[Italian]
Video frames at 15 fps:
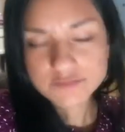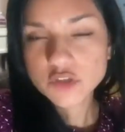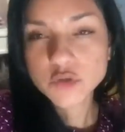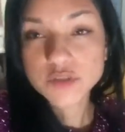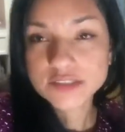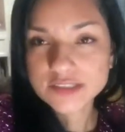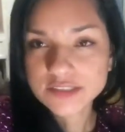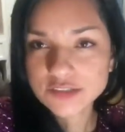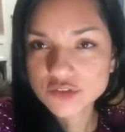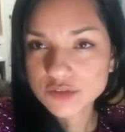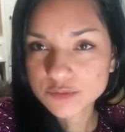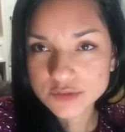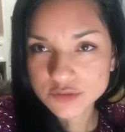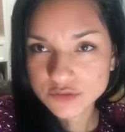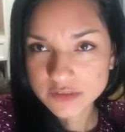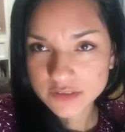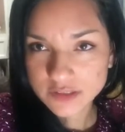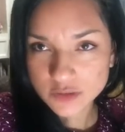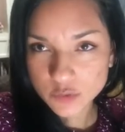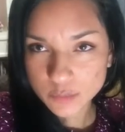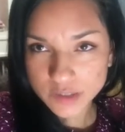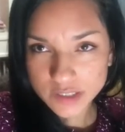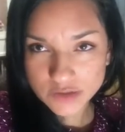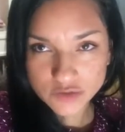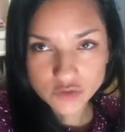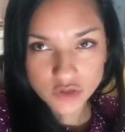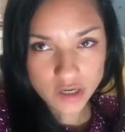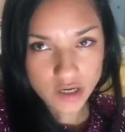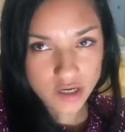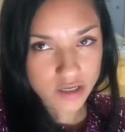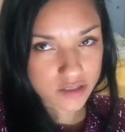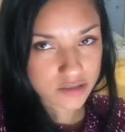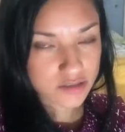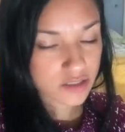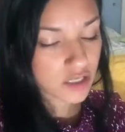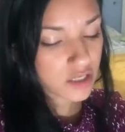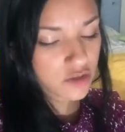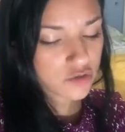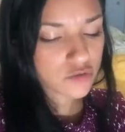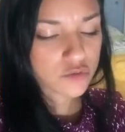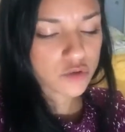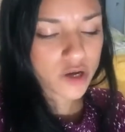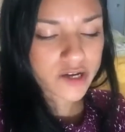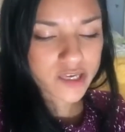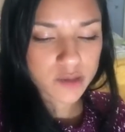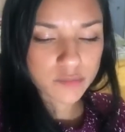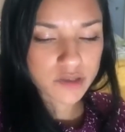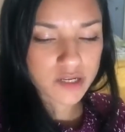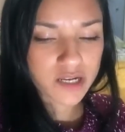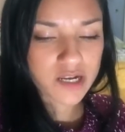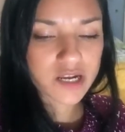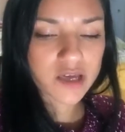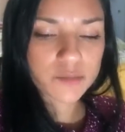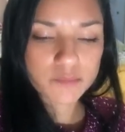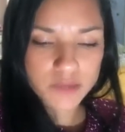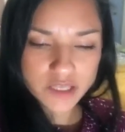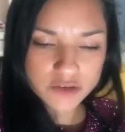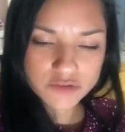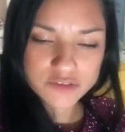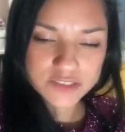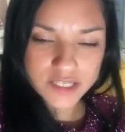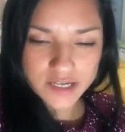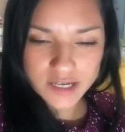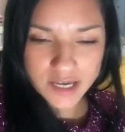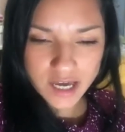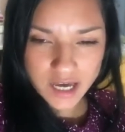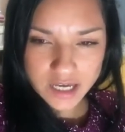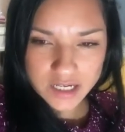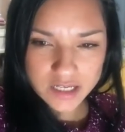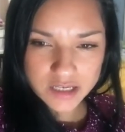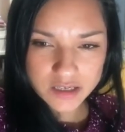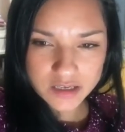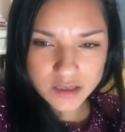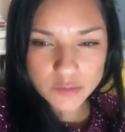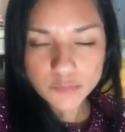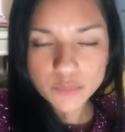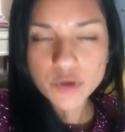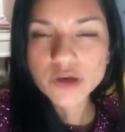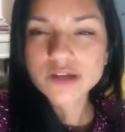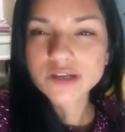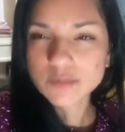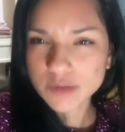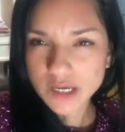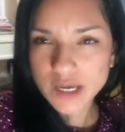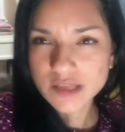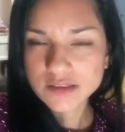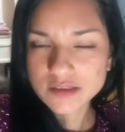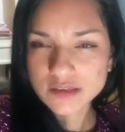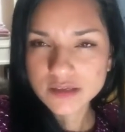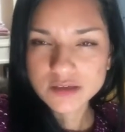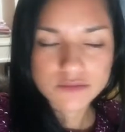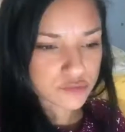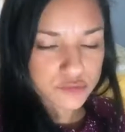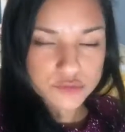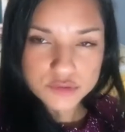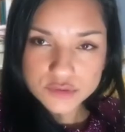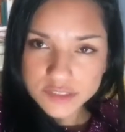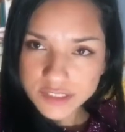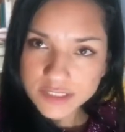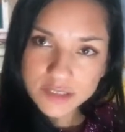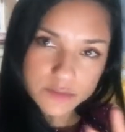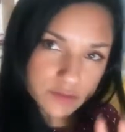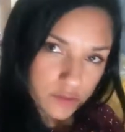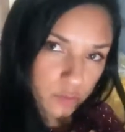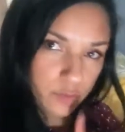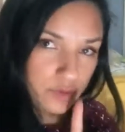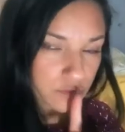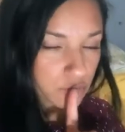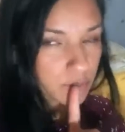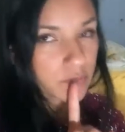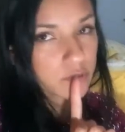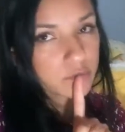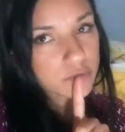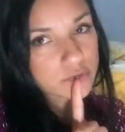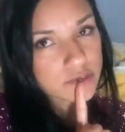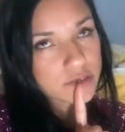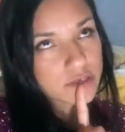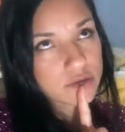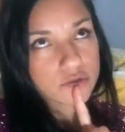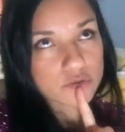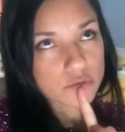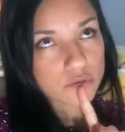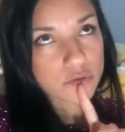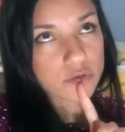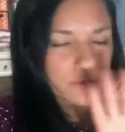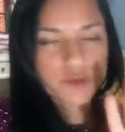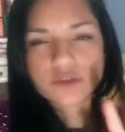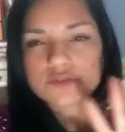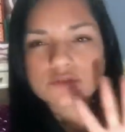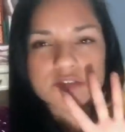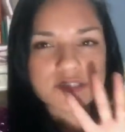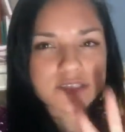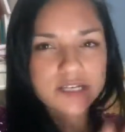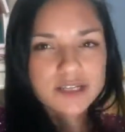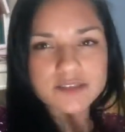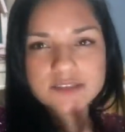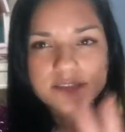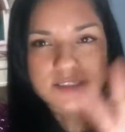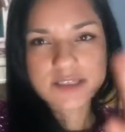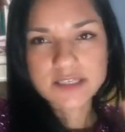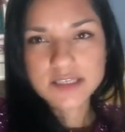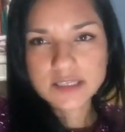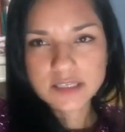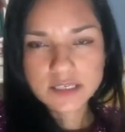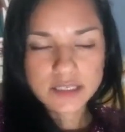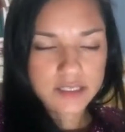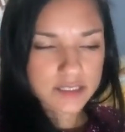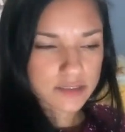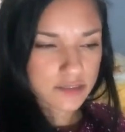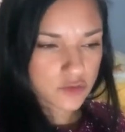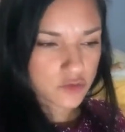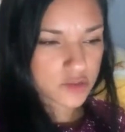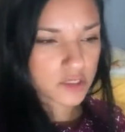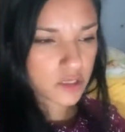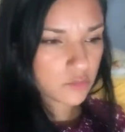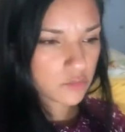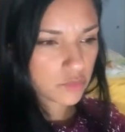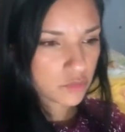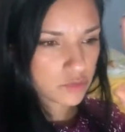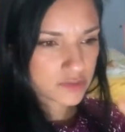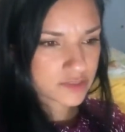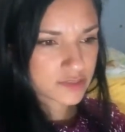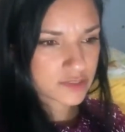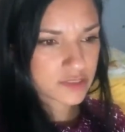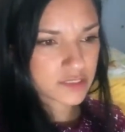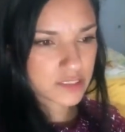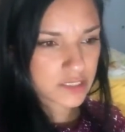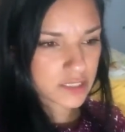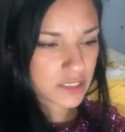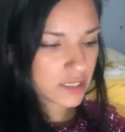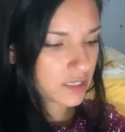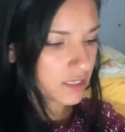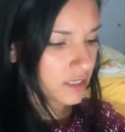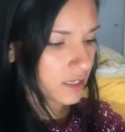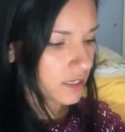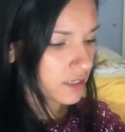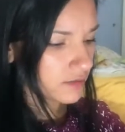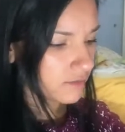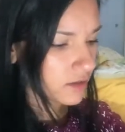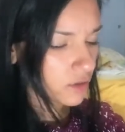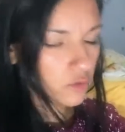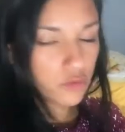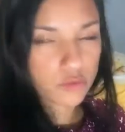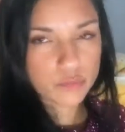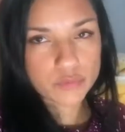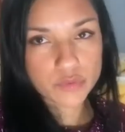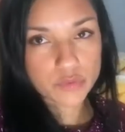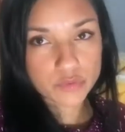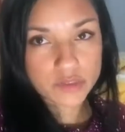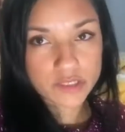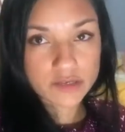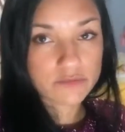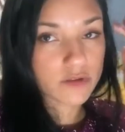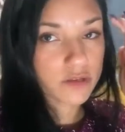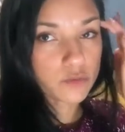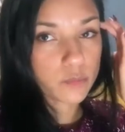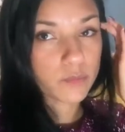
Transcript: come si dice, quando si ricomincia... Io sono anche per il meglio staccare e poi riprendi. Sono contenta perché ho preso un bel punteggio. Quando si tratta di digital books eh, e a livello computer vado